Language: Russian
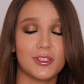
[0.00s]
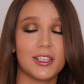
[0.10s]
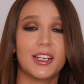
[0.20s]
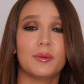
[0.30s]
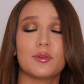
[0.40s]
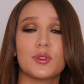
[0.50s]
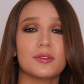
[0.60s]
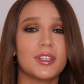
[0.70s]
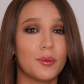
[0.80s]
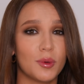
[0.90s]
В Инстаграме все
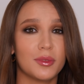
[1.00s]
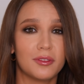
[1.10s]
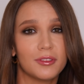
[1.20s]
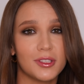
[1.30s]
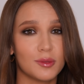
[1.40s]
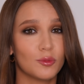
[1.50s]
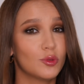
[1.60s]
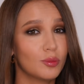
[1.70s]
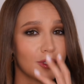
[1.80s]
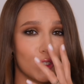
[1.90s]
время мы видим
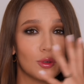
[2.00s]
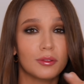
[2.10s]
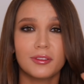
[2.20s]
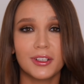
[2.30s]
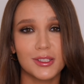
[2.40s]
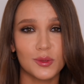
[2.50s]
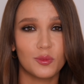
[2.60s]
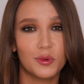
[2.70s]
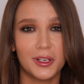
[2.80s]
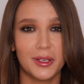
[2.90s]
губы еще в два раза
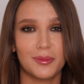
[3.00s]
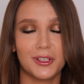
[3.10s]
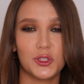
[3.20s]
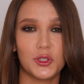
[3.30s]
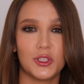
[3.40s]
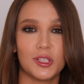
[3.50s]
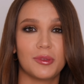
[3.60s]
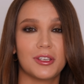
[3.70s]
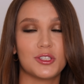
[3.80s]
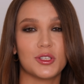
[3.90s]
более большие, чем
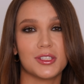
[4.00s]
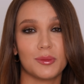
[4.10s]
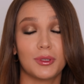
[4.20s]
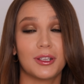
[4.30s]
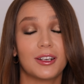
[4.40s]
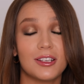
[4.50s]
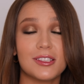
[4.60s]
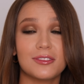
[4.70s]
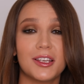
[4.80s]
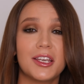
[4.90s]
я сейчас себе
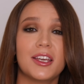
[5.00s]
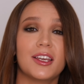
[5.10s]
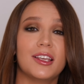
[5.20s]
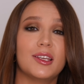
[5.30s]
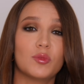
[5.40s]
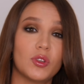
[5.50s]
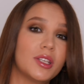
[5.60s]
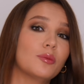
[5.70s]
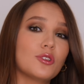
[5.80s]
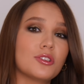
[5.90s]
накрасила, и
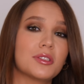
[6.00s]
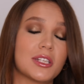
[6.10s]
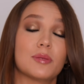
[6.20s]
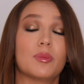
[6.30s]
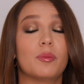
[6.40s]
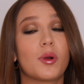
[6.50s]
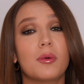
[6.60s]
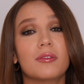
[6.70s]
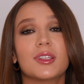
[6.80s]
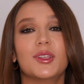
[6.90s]
многим очень интересно
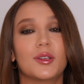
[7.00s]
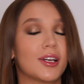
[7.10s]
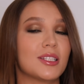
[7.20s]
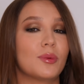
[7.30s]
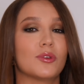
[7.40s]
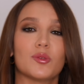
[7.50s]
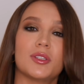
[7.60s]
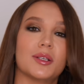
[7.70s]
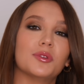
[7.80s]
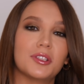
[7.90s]
попробовать, ну или хотя бы, может
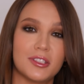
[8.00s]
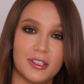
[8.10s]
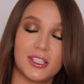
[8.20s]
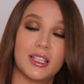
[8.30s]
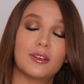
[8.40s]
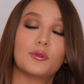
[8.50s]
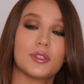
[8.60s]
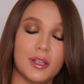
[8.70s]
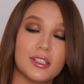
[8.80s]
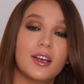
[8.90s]
быть, кому-то интересно
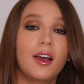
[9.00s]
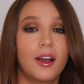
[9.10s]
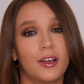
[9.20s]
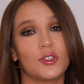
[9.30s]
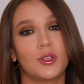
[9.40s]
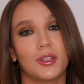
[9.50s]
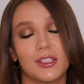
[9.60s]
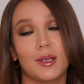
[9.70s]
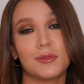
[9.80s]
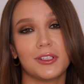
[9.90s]
узнать, как же это на
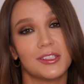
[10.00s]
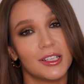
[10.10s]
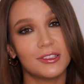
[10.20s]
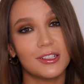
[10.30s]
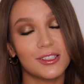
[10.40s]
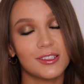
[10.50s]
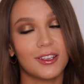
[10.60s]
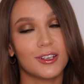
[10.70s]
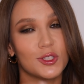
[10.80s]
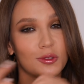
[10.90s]
самом деле делается,
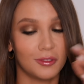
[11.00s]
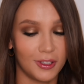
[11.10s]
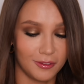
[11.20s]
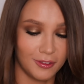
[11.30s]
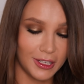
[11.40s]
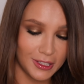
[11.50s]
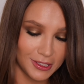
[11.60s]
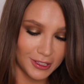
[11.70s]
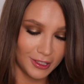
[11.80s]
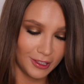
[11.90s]
так что
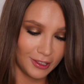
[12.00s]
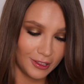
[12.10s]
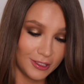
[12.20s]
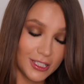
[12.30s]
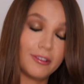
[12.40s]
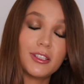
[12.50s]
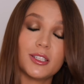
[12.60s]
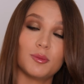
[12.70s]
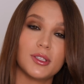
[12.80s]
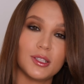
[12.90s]
давайте доставать
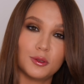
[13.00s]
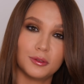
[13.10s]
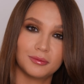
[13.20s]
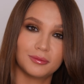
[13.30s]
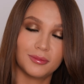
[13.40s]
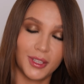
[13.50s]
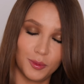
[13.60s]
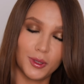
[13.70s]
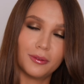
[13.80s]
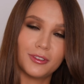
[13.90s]
косметику и
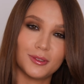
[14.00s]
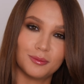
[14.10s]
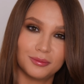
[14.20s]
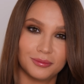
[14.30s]
пробовать.